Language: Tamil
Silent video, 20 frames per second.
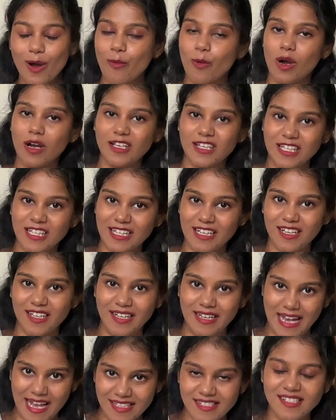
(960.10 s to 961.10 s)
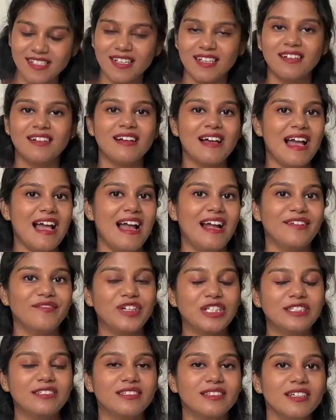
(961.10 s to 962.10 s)
யூஆர் ஒர்க்கிங் இன் அ டெஸ்க் அண்ட்
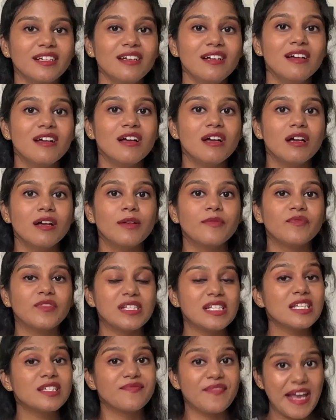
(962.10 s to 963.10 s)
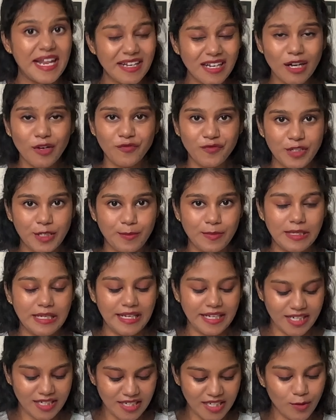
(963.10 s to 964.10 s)
வந்துட்டு திஸ் இஸ் வெரி கம்ஃபர்டபிள்
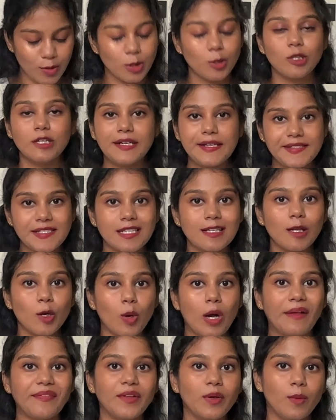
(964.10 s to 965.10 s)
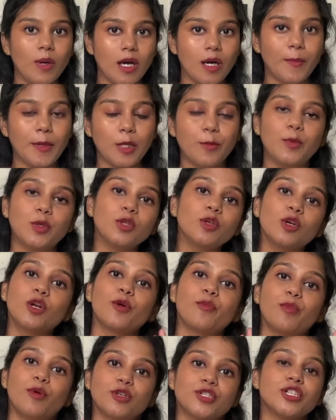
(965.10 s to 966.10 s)
லைக் நீங்கள் வந்து ஒரு டெஸ்கில் உட்காந்து ஒர்க் பண்ணும்போது
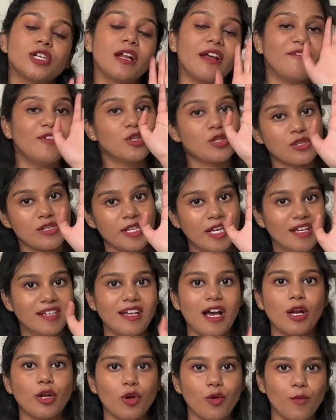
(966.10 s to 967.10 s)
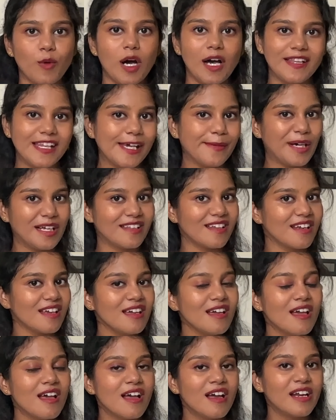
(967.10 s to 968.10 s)
உங்களோட போஸ்டர் எவ்வளோ ஸ்ட்ரெயிட்டாக இருக்குமோ அதே மாதிரி
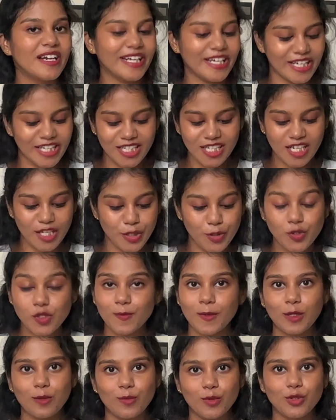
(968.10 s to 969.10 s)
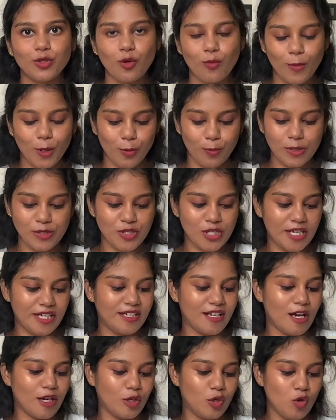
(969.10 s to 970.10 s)
நீங்கள் இதில் யூஸ் பண்ணும்போது ரொம்ப ரொம்ப
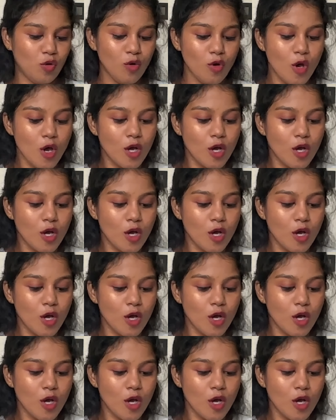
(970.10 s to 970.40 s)
ஸ்ட்ரெயிட்டாக இருக்கும்